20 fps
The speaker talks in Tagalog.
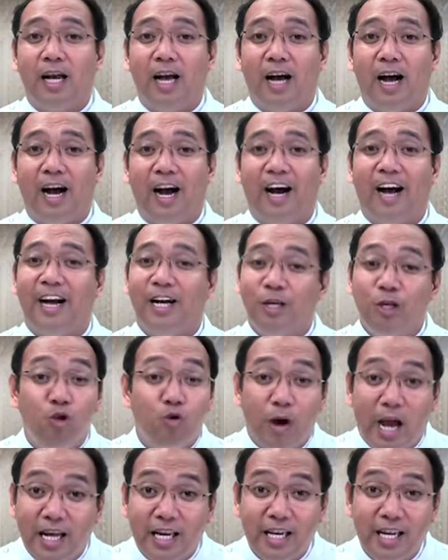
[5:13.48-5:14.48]
uh, ah,
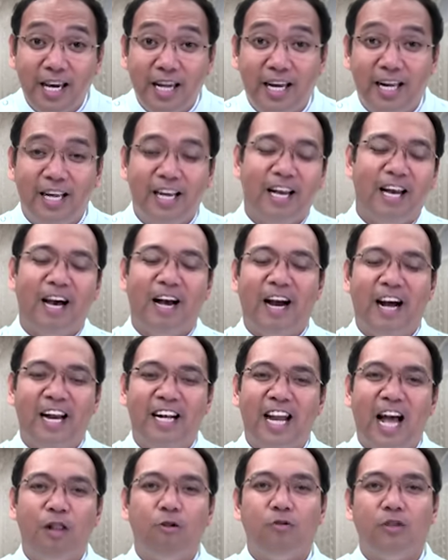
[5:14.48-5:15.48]
UAE,
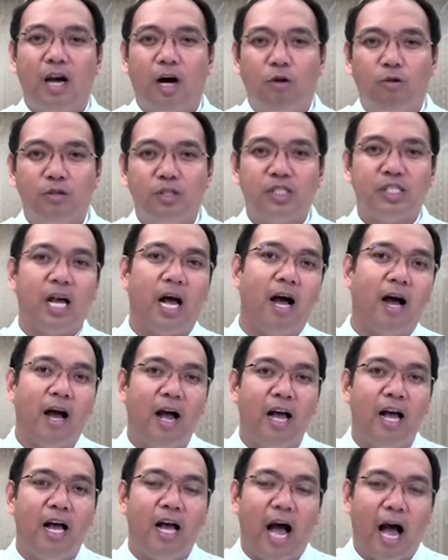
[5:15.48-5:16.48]
lalo na ho sa
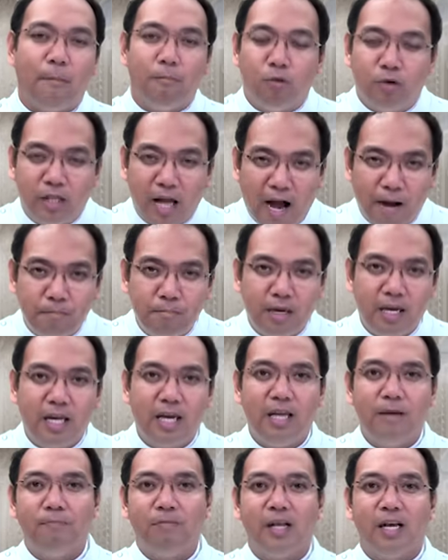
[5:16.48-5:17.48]
Abu
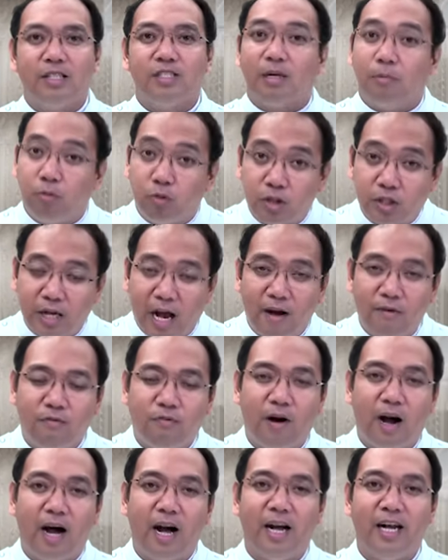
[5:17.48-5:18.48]
Dhabi, sa
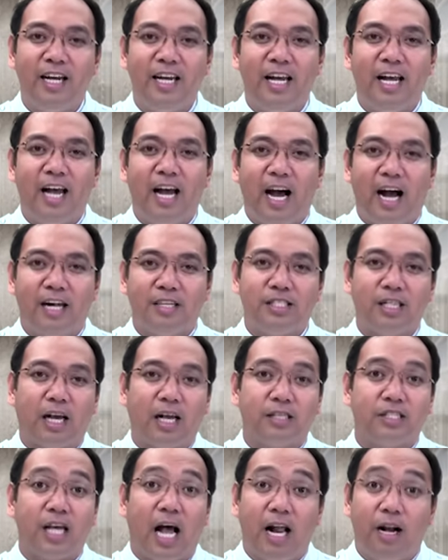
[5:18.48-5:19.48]
Musafa, at
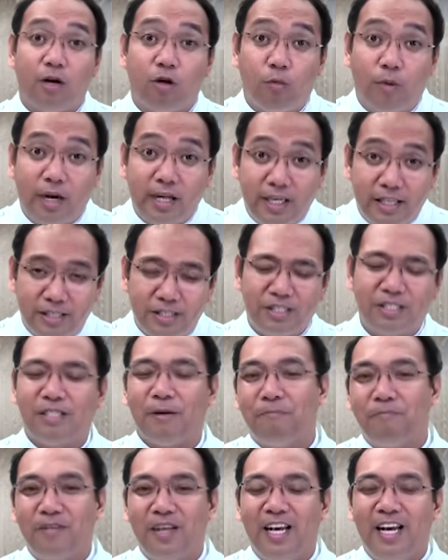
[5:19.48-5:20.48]
saka sa Al Ruwais
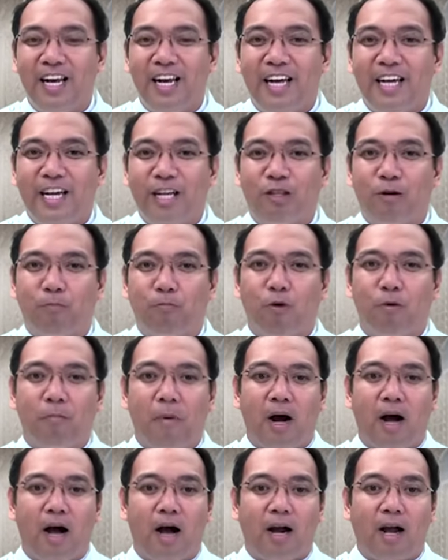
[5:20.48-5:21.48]
ito pong
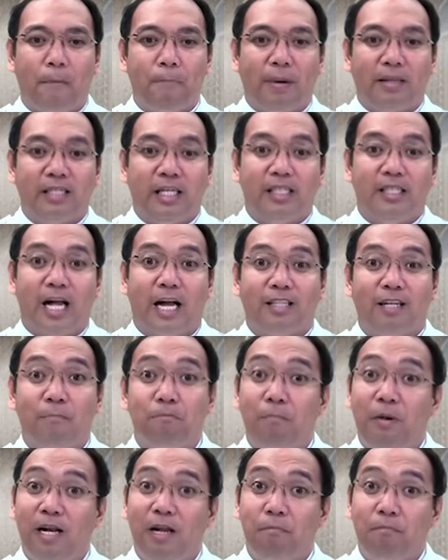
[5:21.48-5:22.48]
mga kapatid nating
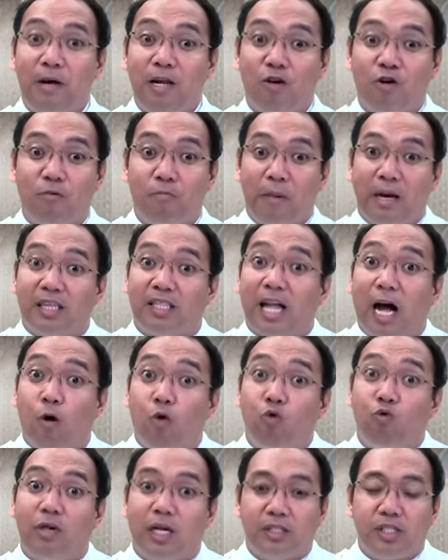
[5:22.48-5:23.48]
Pilipino, may
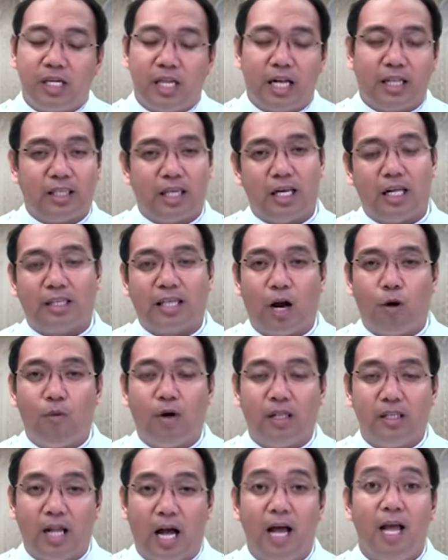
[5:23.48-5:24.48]
taunan silang
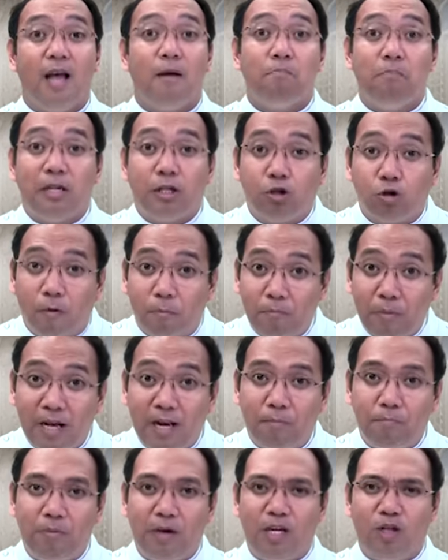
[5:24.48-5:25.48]
tinatawag na misyong
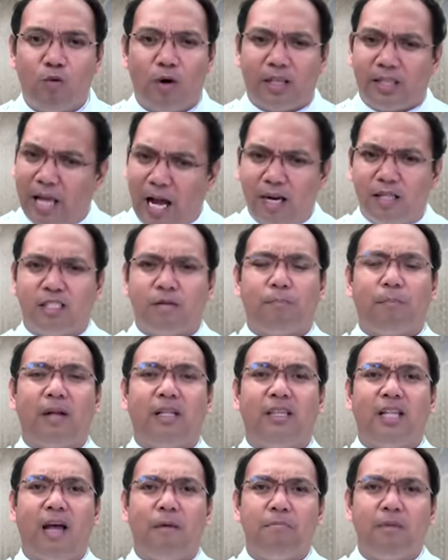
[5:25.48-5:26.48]
Pilipino. At dahil sa
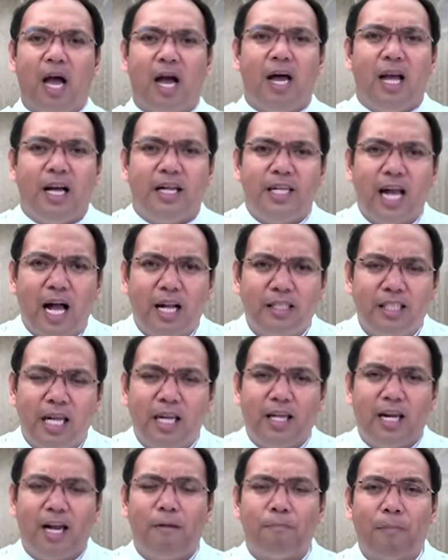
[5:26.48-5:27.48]
pandemya,
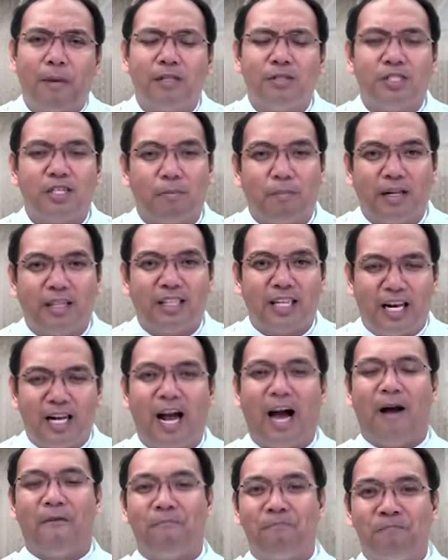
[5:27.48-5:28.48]
natigil
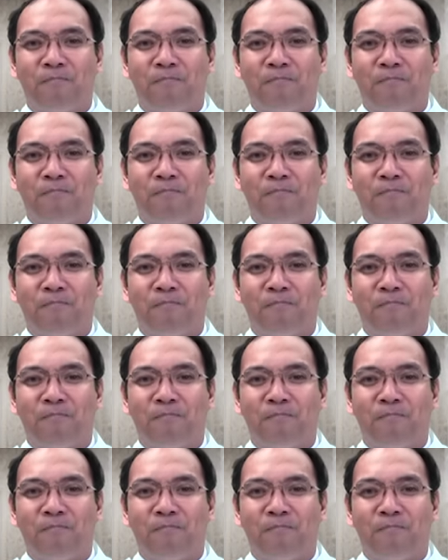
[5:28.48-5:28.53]
pansamantala.